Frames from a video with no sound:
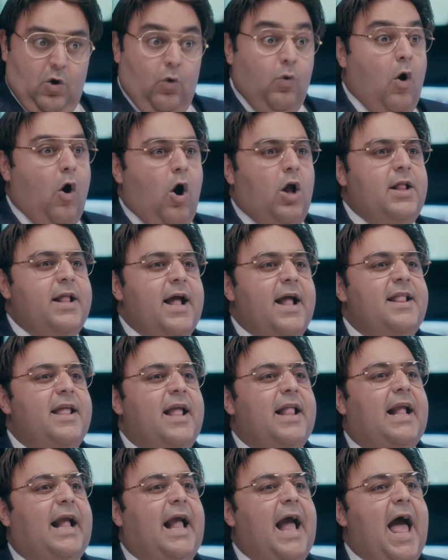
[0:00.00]
وقلنا ان
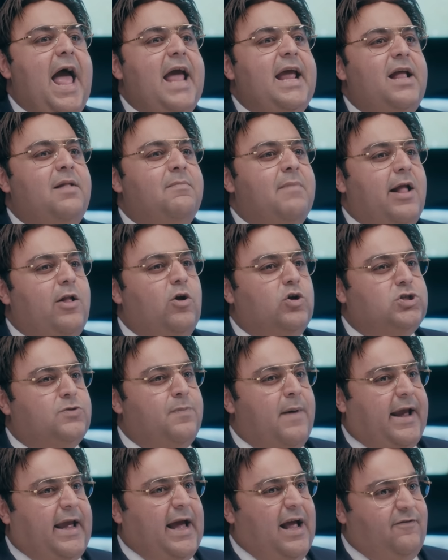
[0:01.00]
الخاين ملوش
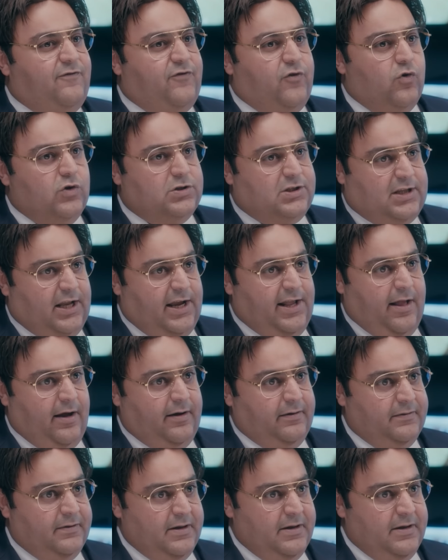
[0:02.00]
مكان في وسطنا